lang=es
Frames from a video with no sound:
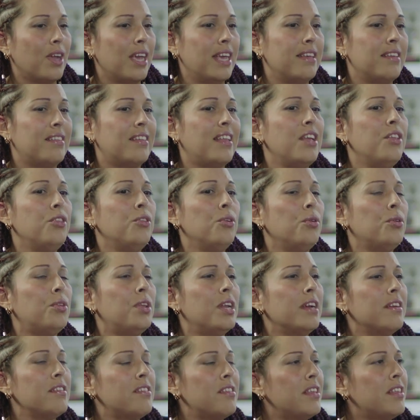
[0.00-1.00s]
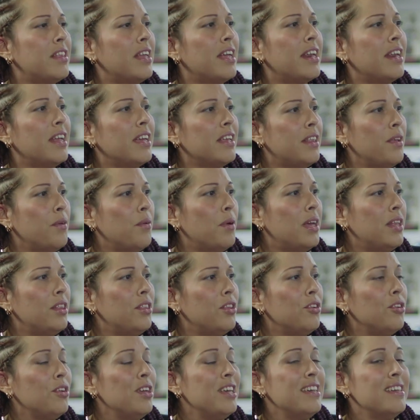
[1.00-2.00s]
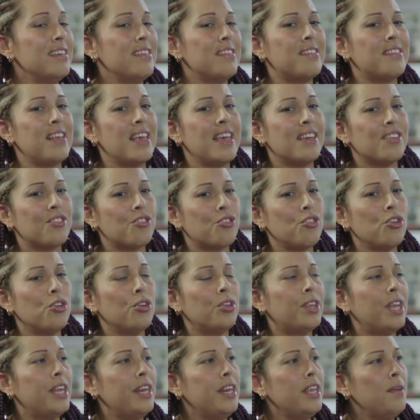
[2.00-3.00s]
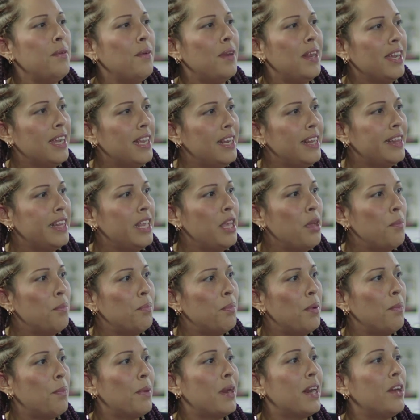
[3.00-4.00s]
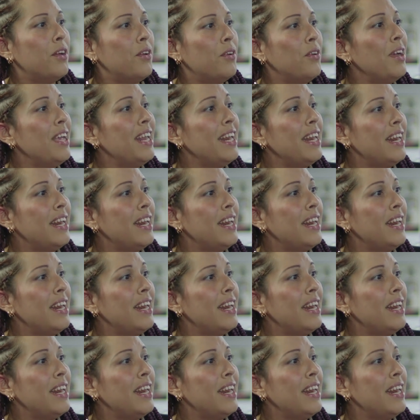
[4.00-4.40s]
Que esta industria que se está reactivando sea sostenible en el tiempo para no